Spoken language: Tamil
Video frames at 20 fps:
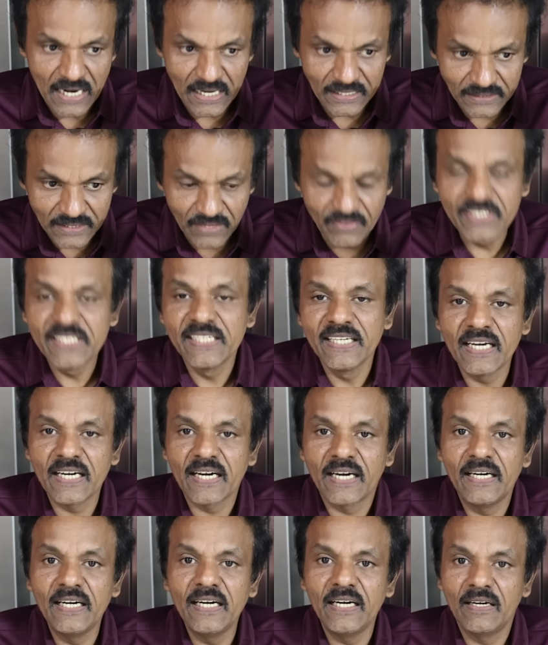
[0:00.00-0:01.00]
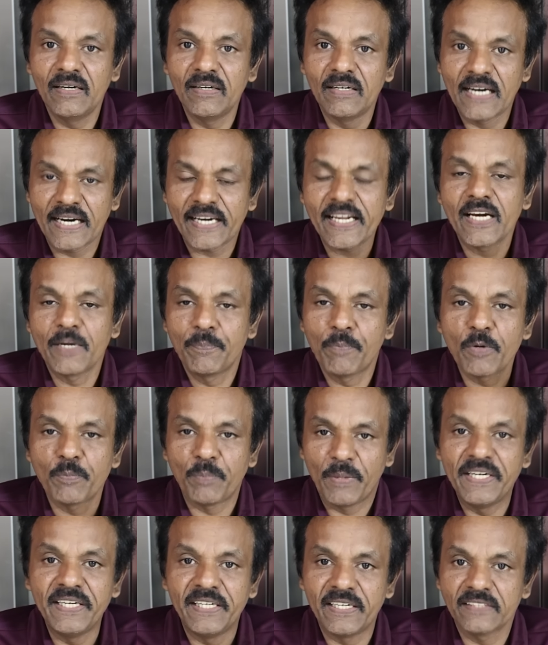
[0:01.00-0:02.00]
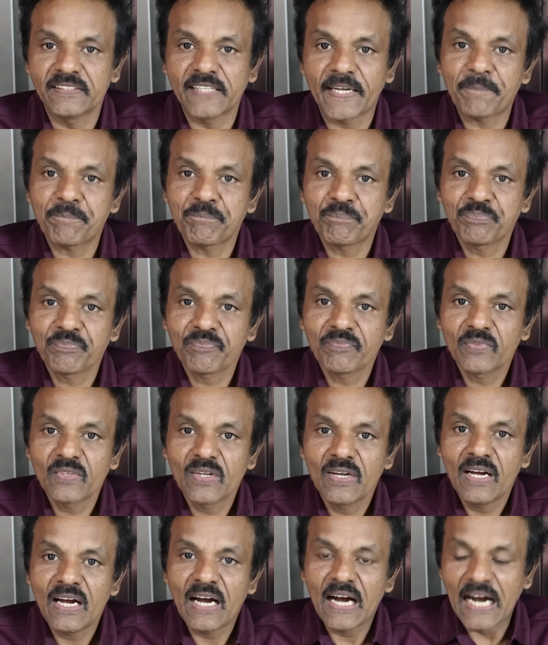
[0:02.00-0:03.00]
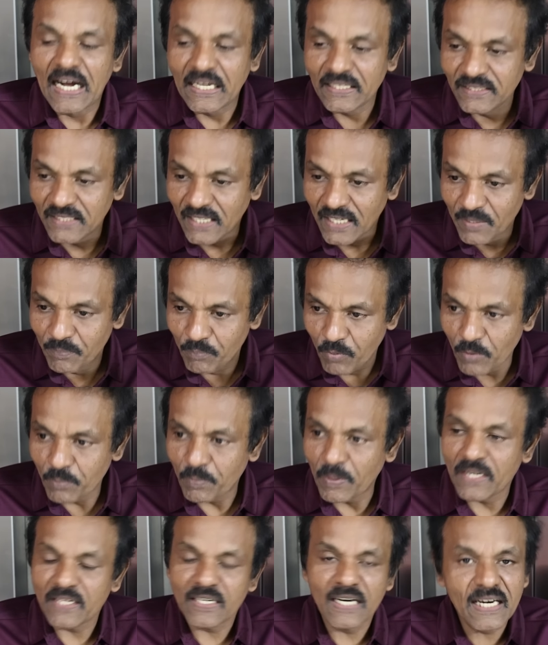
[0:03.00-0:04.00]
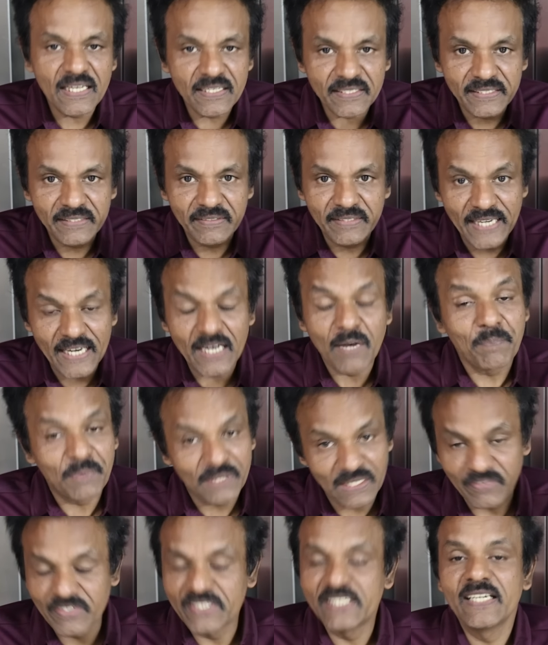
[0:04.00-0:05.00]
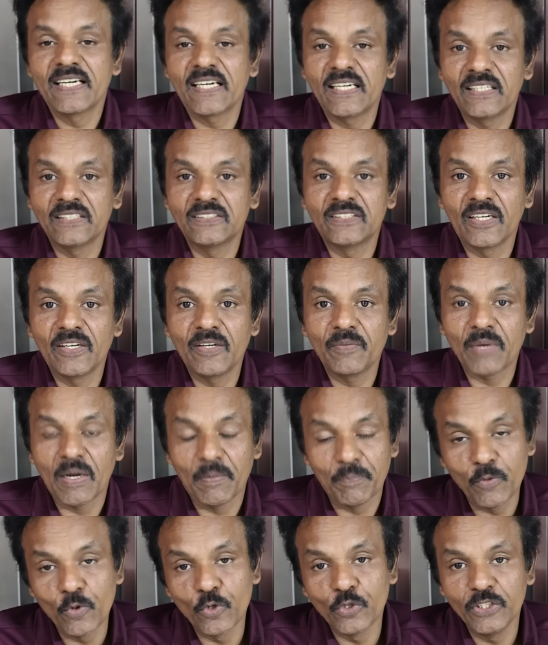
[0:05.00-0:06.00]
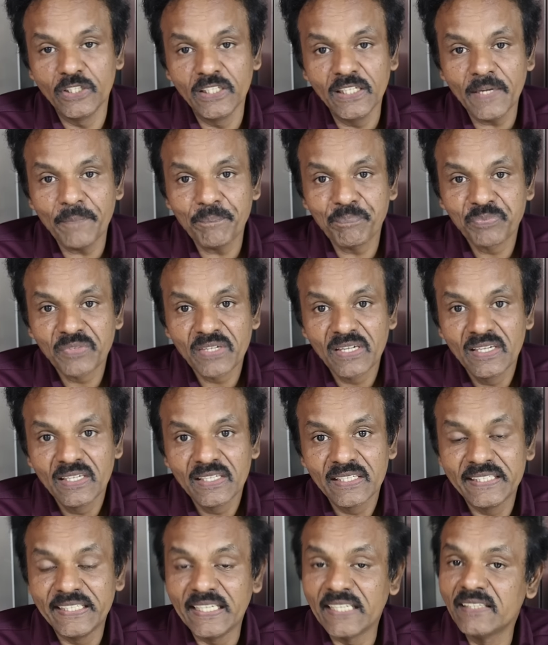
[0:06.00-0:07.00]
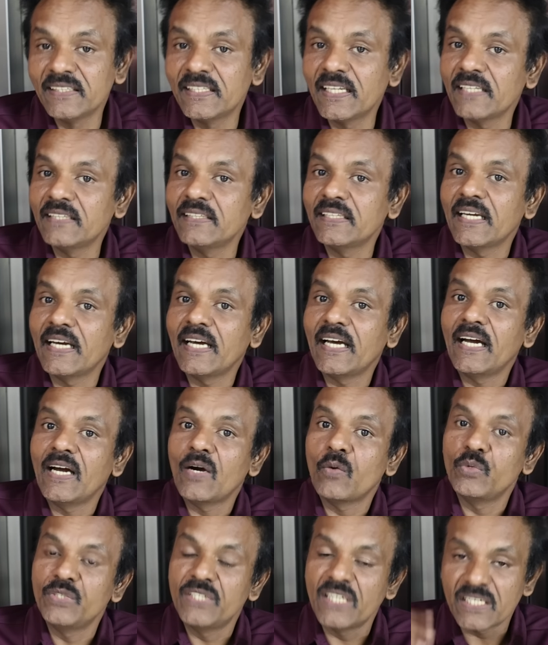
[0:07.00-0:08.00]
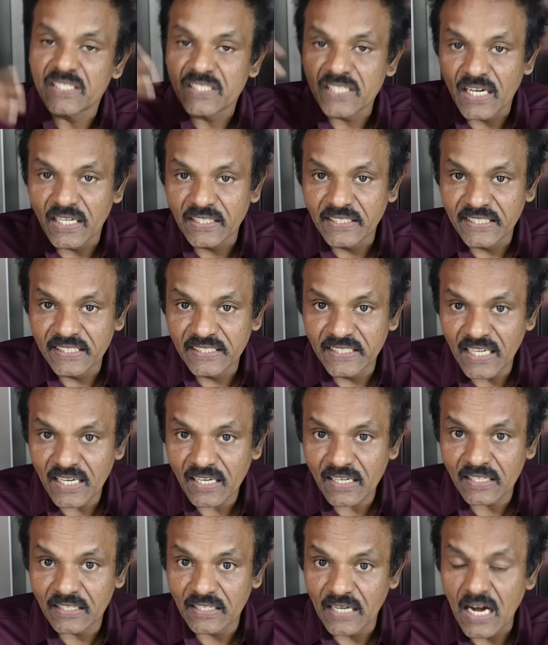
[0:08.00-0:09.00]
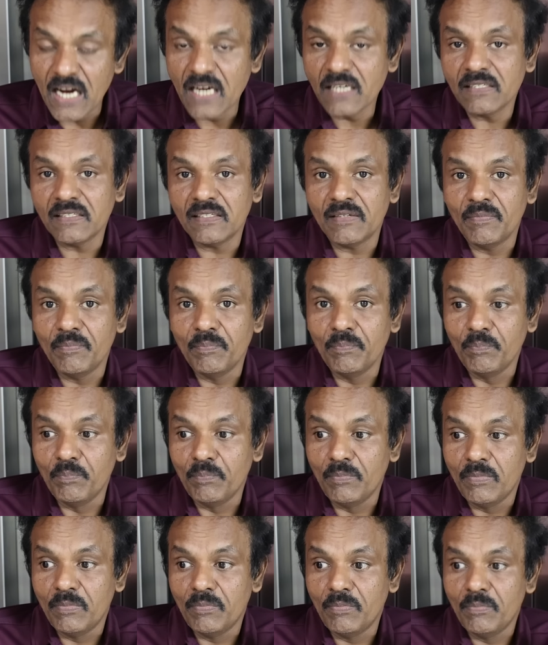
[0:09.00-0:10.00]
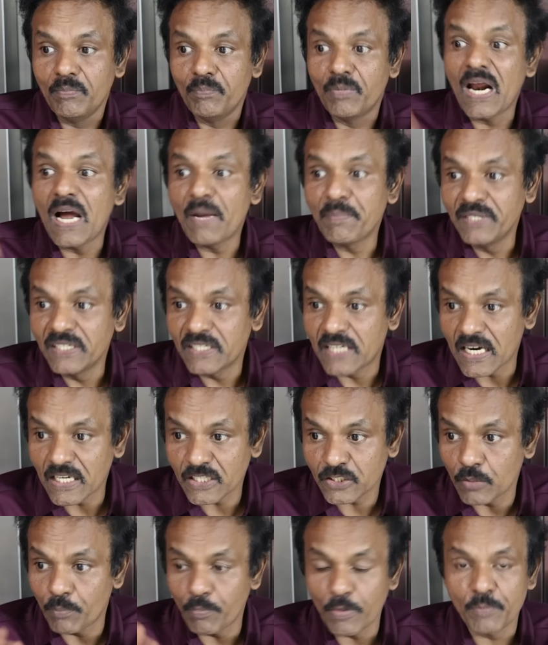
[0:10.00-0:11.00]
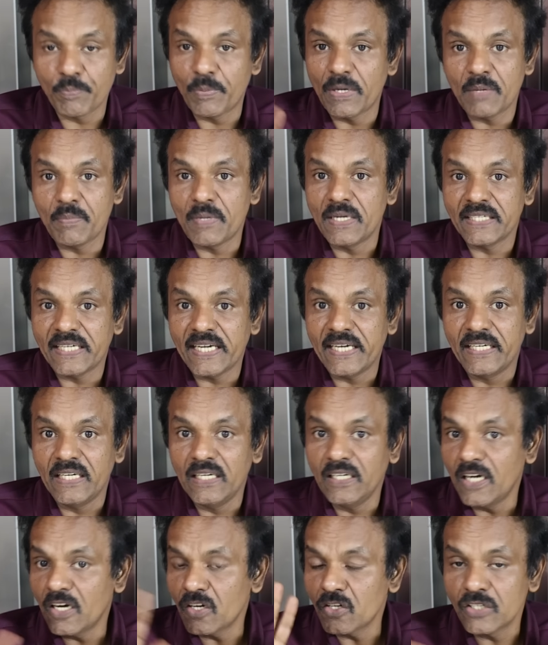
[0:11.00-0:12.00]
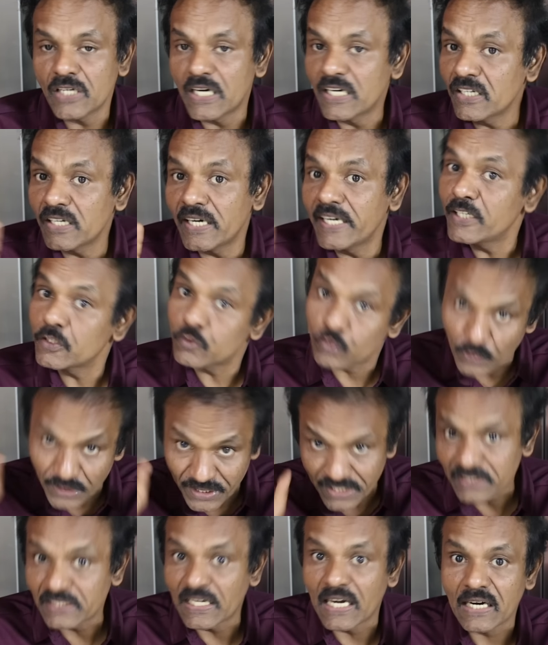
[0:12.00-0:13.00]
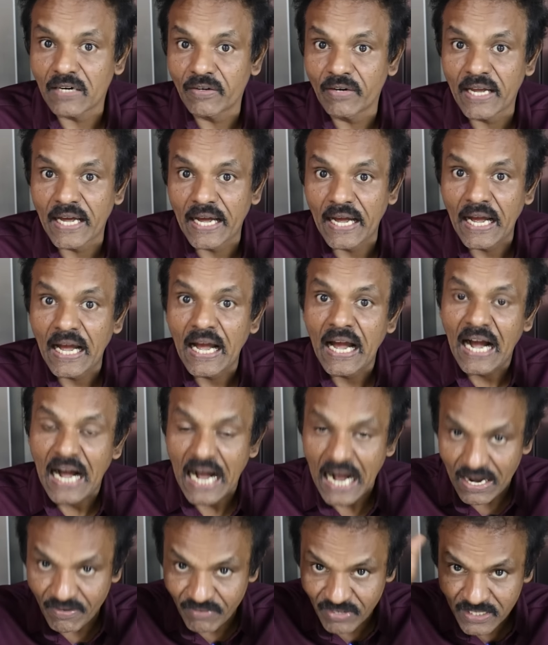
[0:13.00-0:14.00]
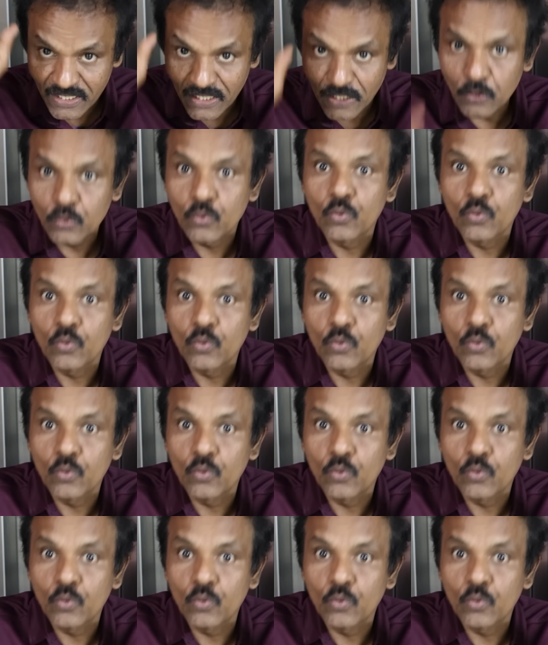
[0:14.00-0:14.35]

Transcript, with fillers: அந்த விஷயங்கள் நிறைய ரிப்போர்ட் பண்ணிகிட்டு இருந்தேன் அந்த ரிப்போர்ட் பண்ணதுனால ஏகப்பட்ட விஷயங்கள் எனக்கு தெரியும் அப்போது எந்தெந்த உயர் ஜாதியினர் நான் பிராமினுக்காக சப்போர்ட் பண்ண மாட்டேன் எல்லாரும் நடுநிலையும் சொல்லிட்டு இருந்தாங்கல்ல அவர்கள்